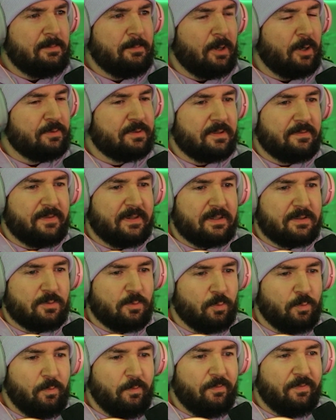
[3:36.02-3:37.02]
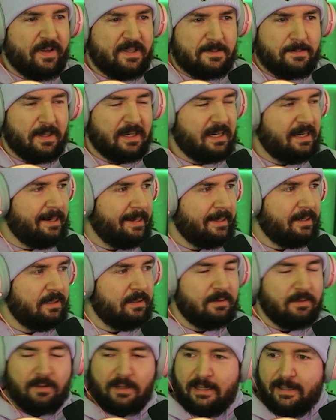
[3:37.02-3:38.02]
immer aus, als wären das unfassbar
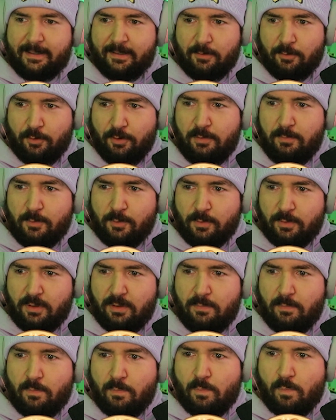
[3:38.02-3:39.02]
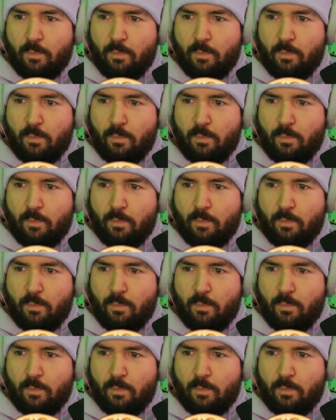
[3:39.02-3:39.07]
kleine, kleine Räume, oder?